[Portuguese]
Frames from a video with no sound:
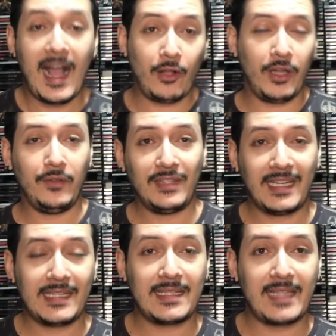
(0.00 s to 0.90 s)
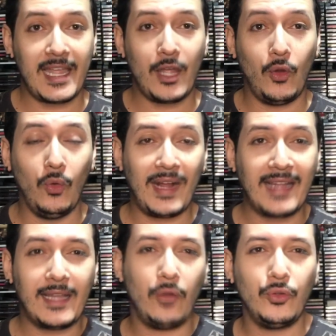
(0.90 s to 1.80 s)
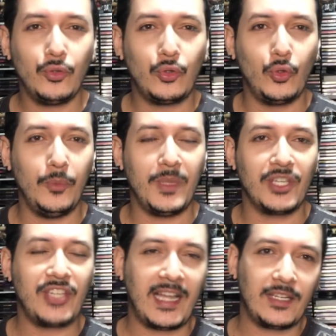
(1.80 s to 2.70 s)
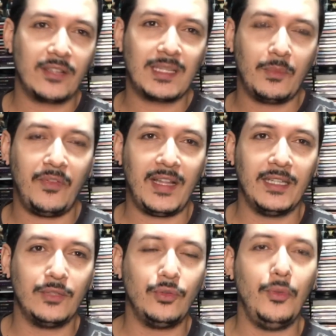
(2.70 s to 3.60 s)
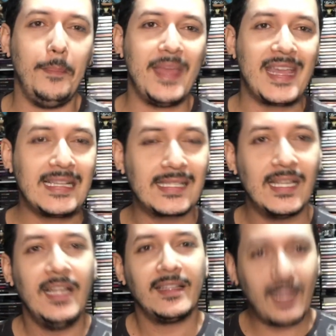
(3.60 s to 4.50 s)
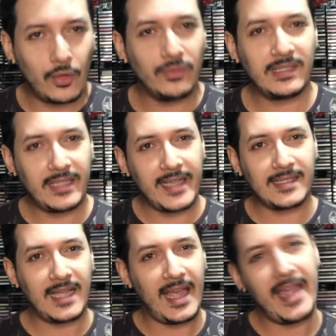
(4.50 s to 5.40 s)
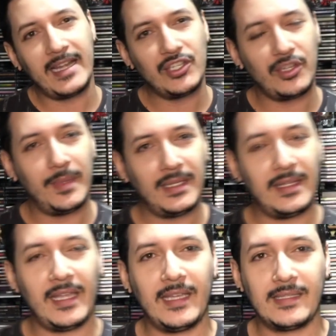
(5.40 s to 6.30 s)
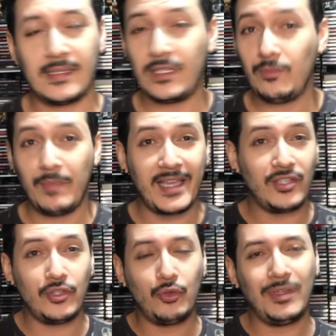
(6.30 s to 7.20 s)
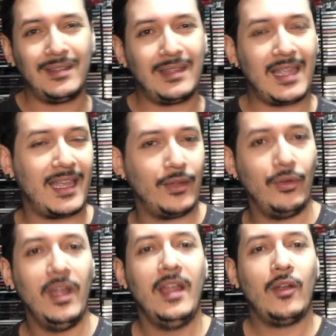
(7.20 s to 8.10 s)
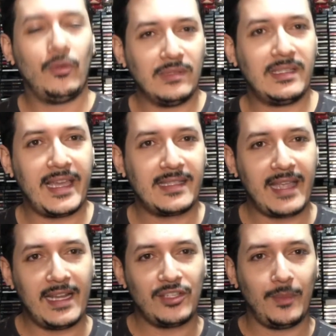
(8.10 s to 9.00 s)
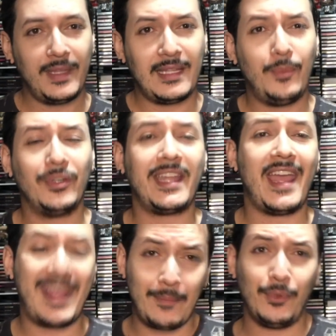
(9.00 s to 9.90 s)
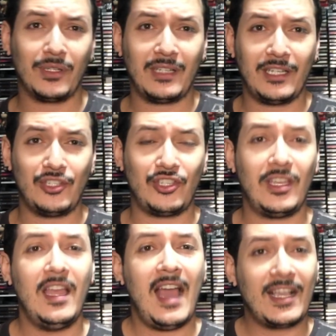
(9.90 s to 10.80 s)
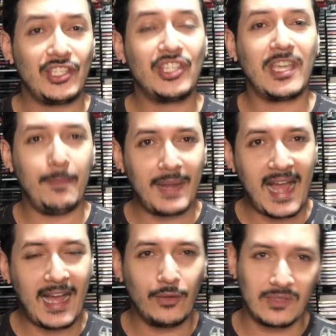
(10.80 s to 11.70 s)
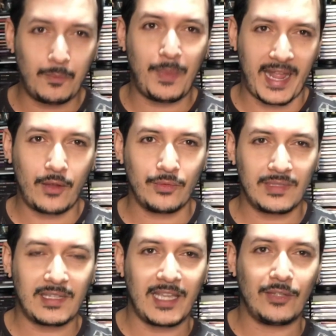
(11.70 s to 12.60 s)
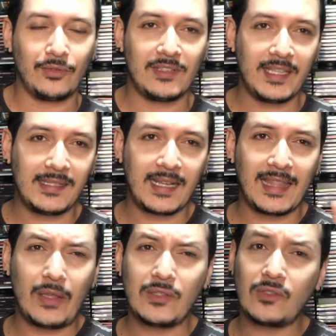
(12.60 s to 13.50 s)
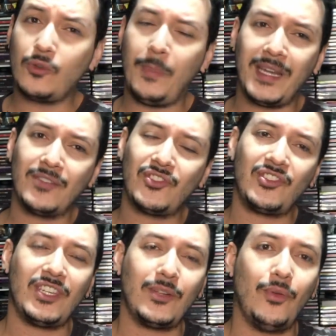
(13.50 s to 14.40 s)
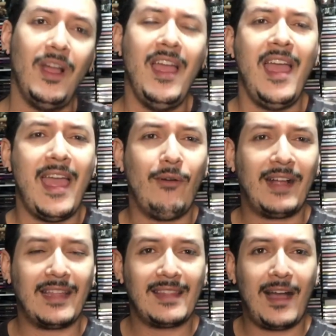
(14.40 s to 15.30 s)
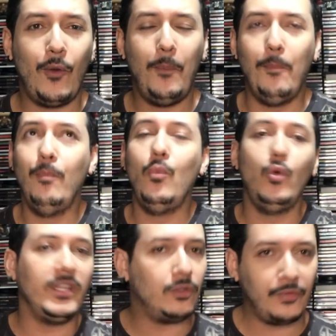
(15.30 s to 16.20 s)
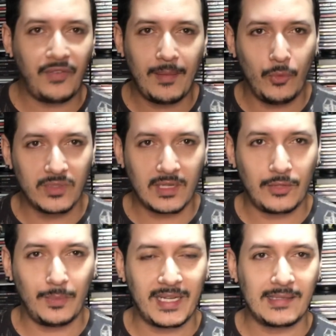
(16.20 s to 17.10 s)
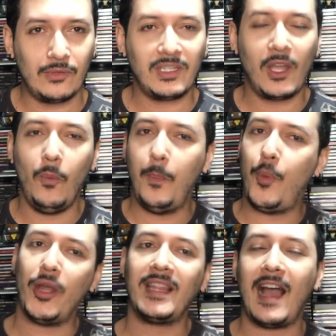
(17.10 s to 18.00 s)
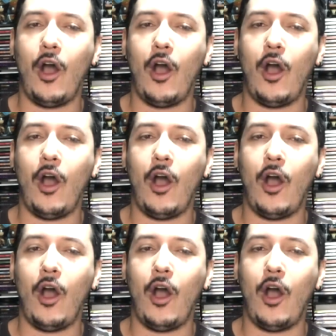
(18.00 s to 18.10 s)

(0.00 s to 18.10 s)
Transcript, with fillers: Agora eu vou trazer um canal no YouTube, já que nós estamos falando do mês da consciência LGBT. Sim, mês de junho inteiro, consciência LGBT, porque é importante a gente quebrar os preconceitos. Esse canal é super antigo, é um canal muito famoso aqui no Brasil, que é o Põe